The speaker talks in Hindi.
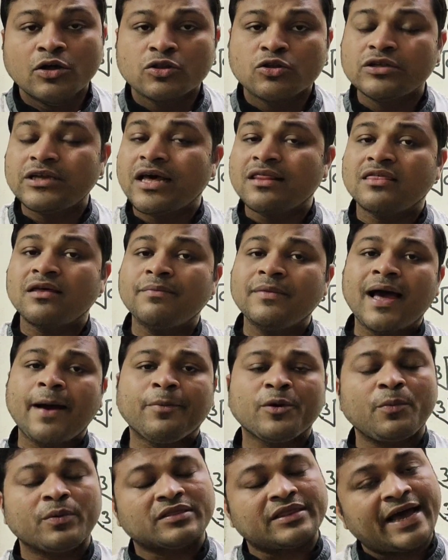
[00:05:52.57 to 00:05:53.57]
तो जैसे हमने
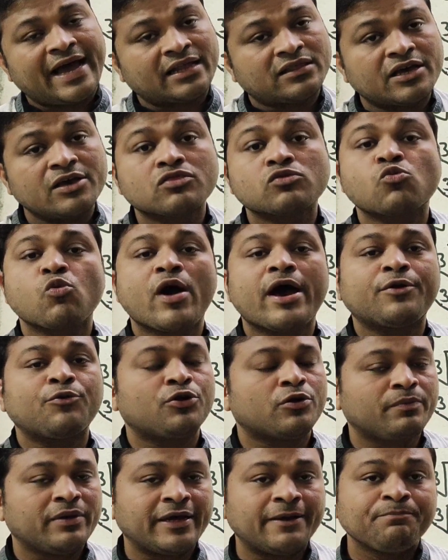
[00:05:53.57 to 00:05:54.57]
आपको बताया था स्क्वायर
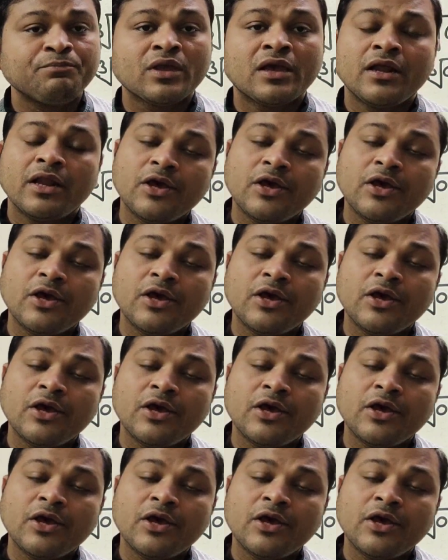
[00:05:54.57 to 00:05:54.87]
रूट में